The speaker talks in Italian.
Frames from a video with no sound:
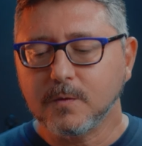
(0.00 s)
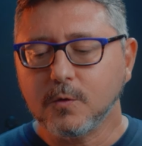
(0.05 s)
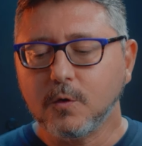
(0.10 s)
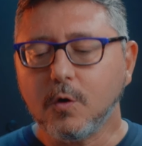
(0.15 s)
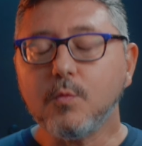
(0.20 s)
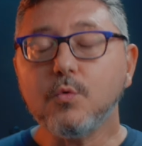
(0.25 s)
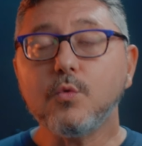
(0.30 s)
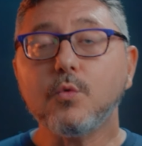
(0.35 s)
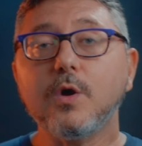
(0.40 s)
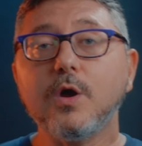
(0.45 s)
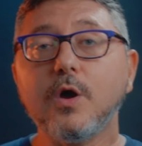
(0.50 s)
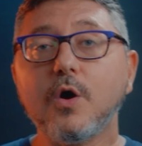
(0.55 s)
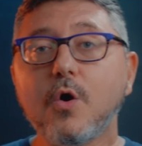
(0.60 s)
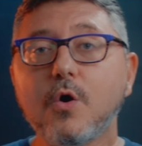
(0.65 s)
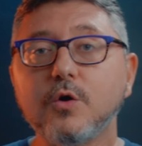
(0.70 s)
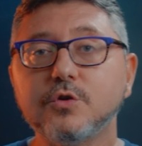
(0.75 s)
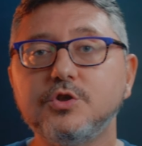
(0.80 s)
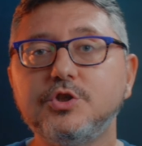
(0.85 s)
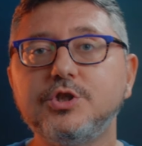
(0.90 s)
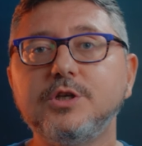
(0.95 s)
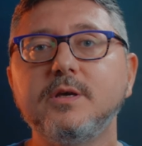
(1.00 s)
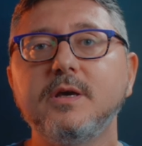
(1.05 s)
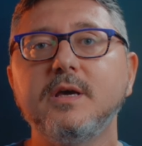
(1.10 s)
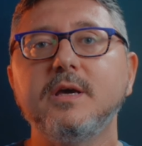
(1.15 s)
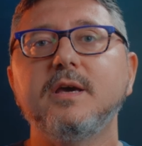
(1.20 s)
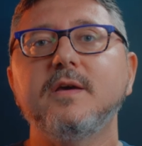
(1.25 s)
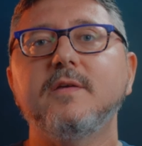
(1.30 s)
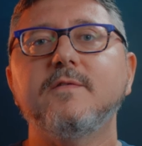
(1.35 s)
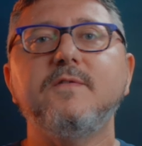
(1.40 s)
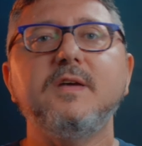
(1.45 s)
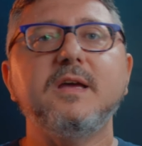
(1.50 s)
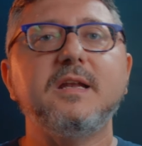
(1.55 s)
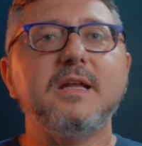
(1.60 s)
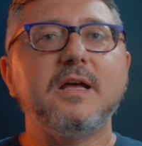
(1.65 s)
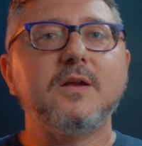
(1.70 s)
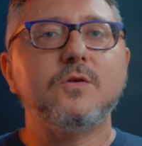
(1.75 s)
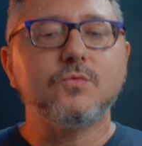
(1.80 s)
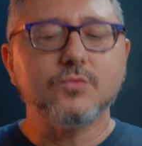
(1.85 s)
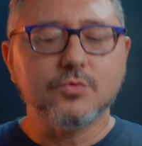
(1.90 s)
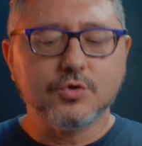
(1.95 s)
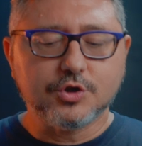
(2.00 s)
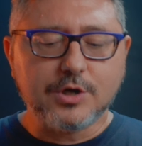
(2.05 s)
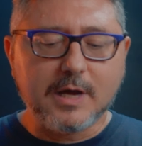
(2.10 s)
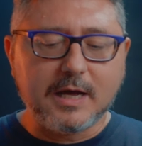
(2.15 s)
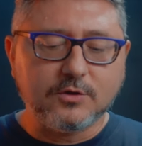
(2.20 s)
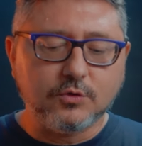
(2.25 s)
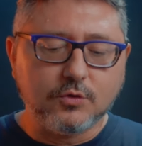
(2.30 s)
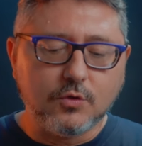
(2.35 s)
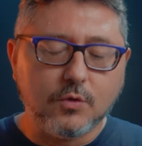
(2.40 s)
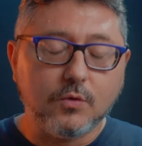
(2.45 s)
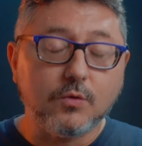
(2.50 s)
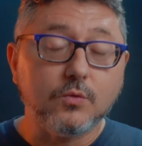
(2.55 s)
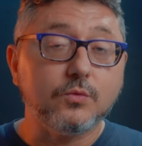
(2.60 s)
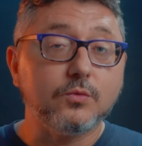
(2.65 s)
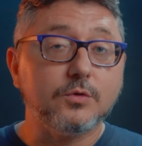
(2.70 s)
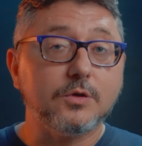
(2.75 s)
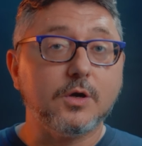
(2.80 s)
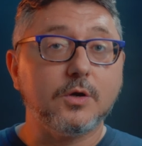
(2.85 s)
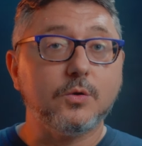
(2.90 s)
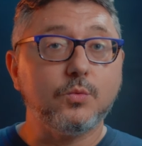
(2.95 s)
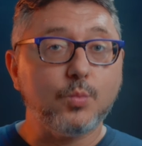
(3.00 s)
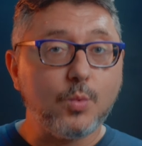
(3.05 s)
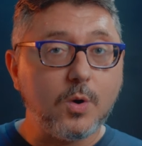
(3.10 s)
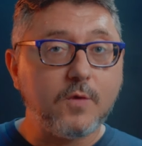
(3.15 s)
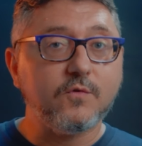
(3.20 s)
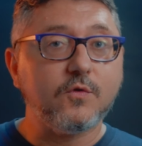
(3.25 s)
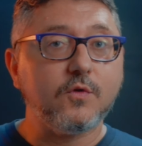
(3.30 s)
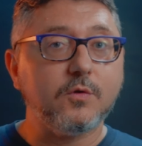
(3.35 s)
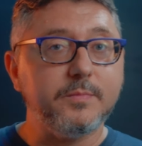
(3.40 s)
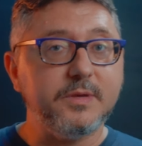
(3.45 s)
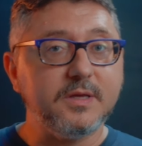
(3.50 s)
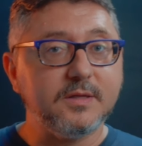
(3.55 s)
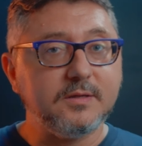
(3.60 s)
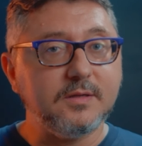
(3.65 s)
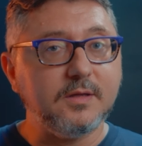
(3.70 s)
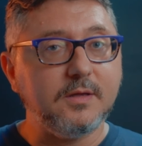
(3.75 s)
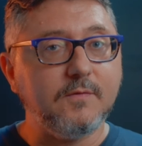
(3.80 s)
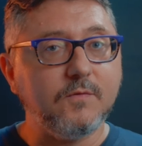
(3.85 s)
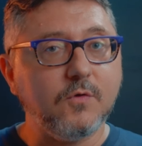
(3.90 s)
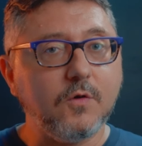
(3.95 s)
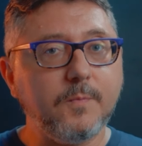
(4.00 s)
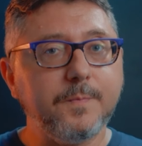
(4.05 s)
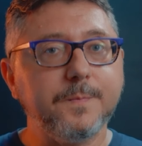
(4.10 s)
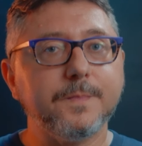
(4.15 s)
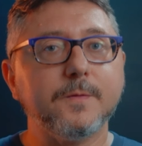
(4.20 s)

Comunque oggi viene annunciato un nuovo obiettivo,